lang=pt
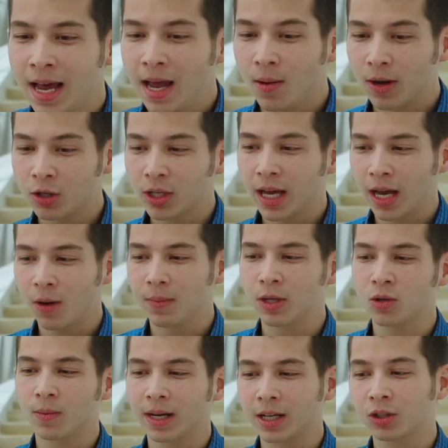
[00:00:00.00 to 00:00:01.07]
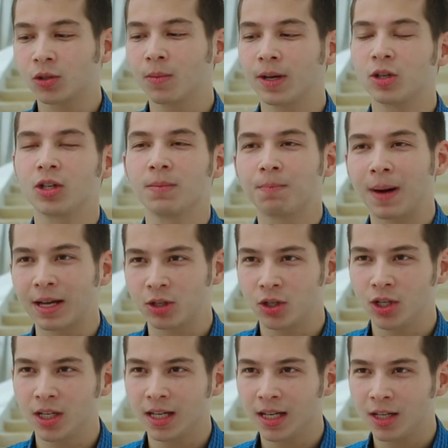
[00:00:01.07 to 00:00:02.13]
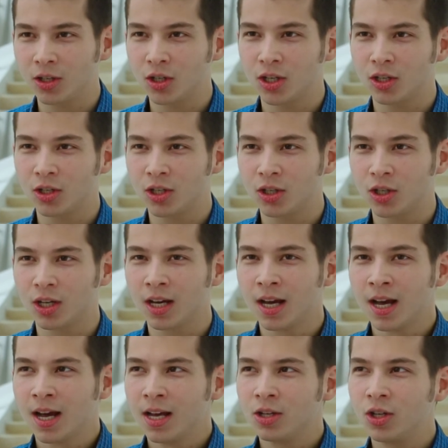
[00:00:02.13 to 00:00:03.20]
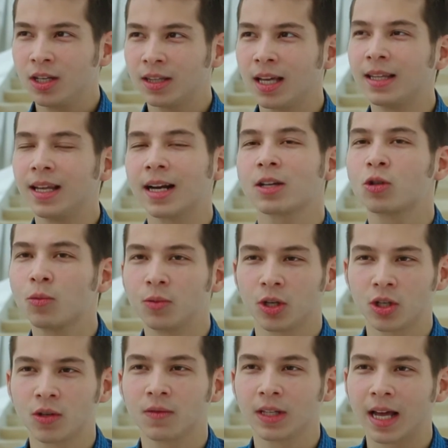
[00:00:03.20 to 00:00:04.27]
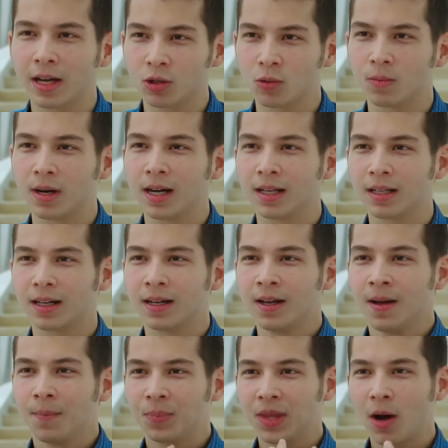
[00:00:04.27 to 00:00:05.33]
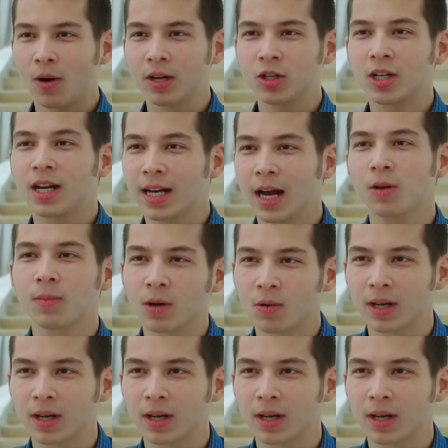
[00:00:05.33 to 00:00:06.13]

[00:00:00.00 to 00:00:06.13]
Eu acho que é realmente uma questão mais de empatia e de, de, de, de, entender a subjetividade humana na hora de criar uma